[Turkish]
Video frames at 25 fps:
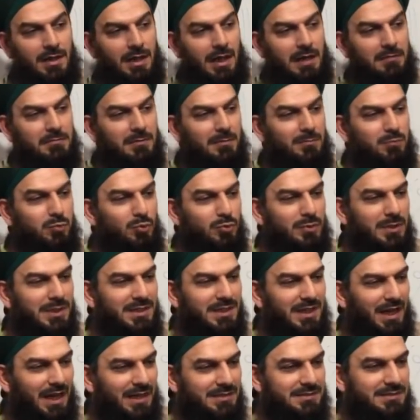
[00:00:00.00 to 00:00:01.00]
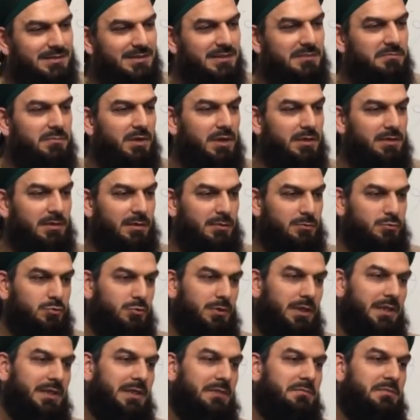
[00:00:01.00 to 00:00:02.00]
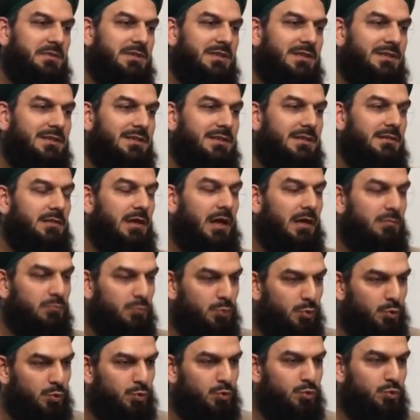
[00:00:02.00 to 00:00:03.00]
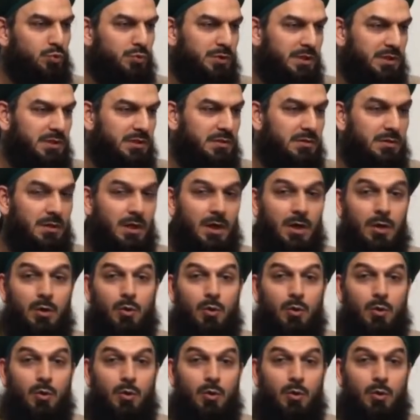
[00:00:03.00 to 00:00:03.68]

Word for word: Ama buradaki asli mana Resul-i Ekrem'in dediği buyurduğu nedir?